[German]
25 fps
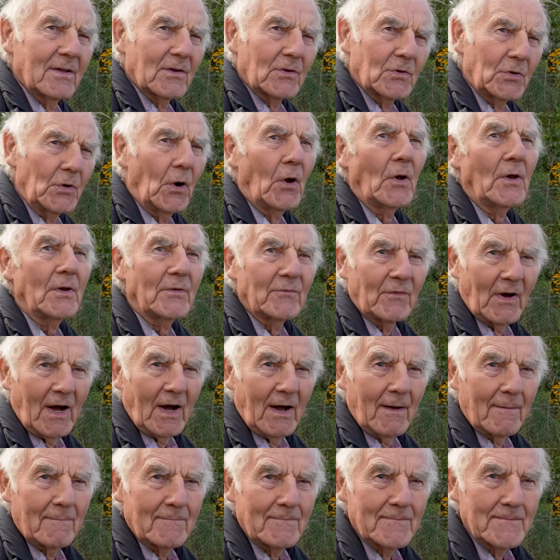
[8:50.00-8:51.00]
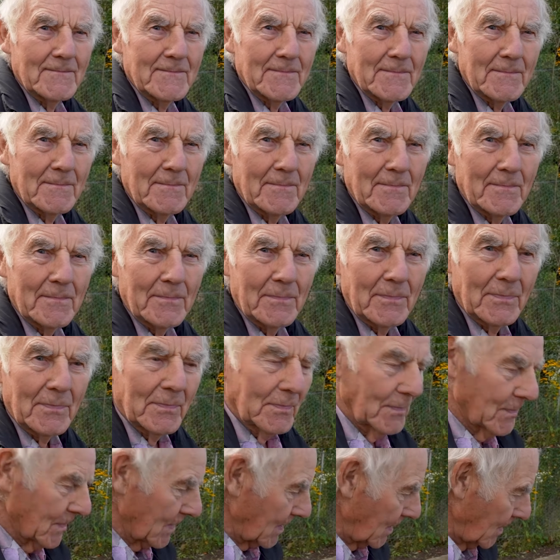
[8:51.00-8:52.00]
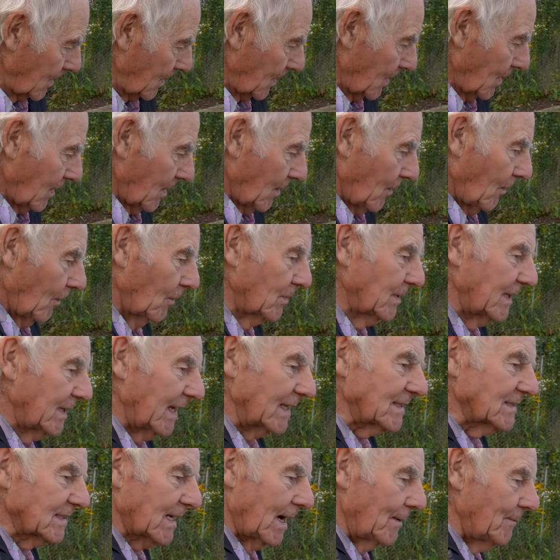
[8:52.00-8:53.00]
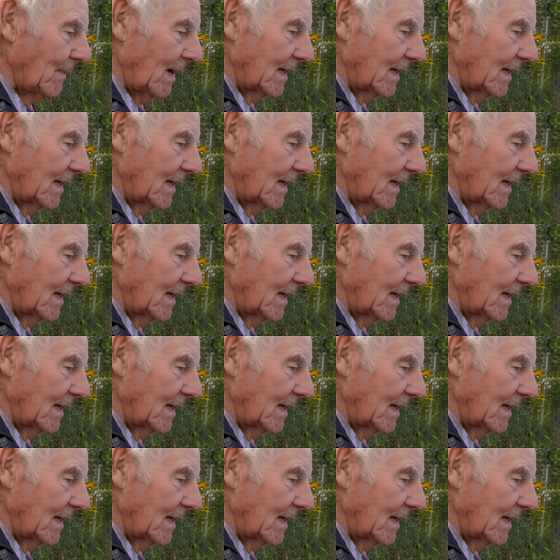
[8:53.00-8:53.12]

Knollen war. Mhm. Ja, das jetzt Und jetzt kann